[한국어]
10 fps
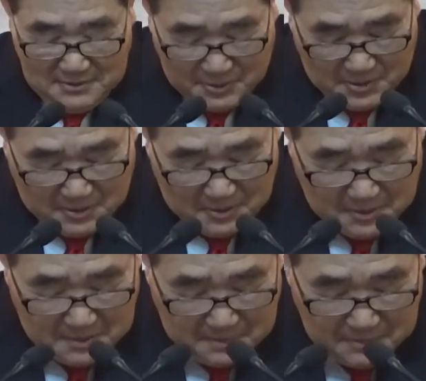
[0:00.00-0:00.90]
또
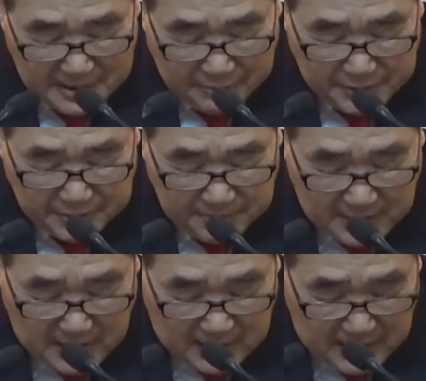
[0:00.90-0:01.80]
뭐라고
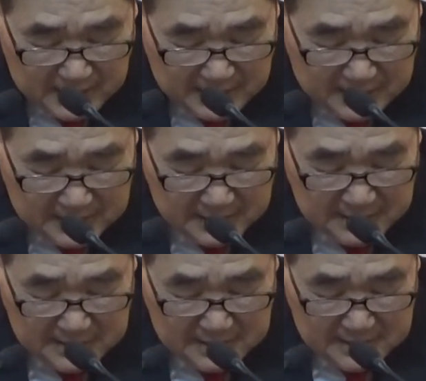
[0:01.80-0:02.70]
그랬습니까? 어?
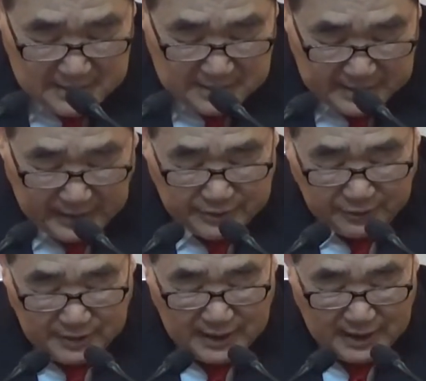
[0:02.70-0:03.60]

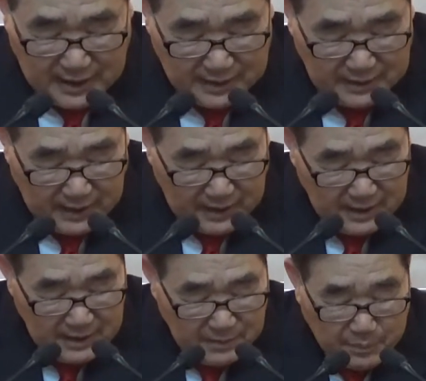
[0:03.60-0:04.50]
생선을 날라는데
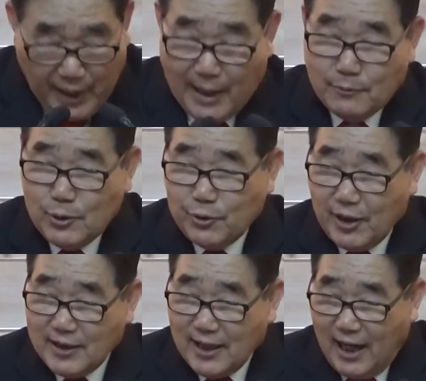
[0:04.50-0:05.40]
뱀을
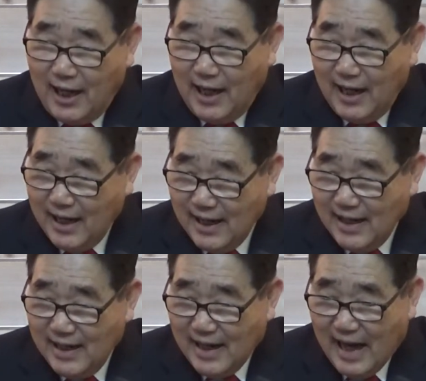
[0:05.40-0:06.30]
주겠느냐?
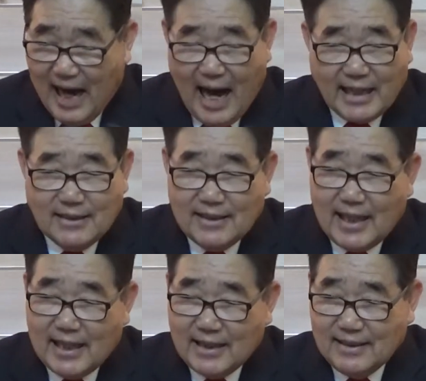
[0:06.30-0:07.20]
알을
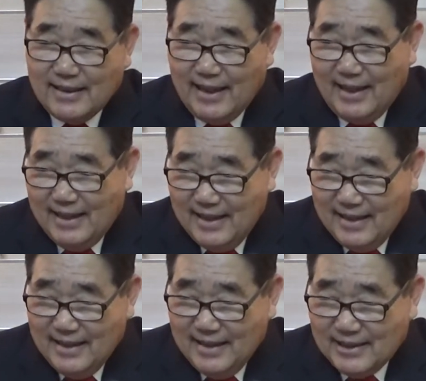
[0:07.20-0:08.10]
날라는데
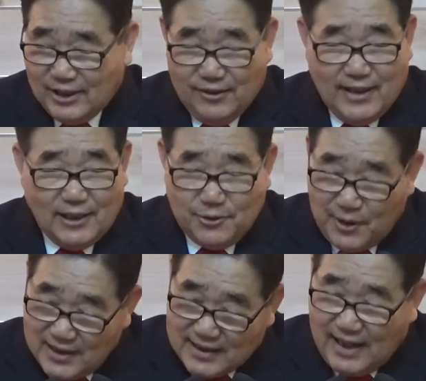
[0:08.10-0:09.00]
정갈을
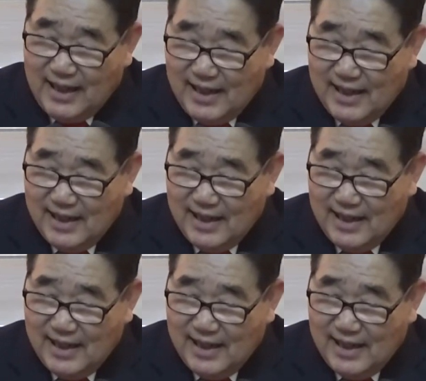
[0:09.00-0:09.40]
주겠느냐?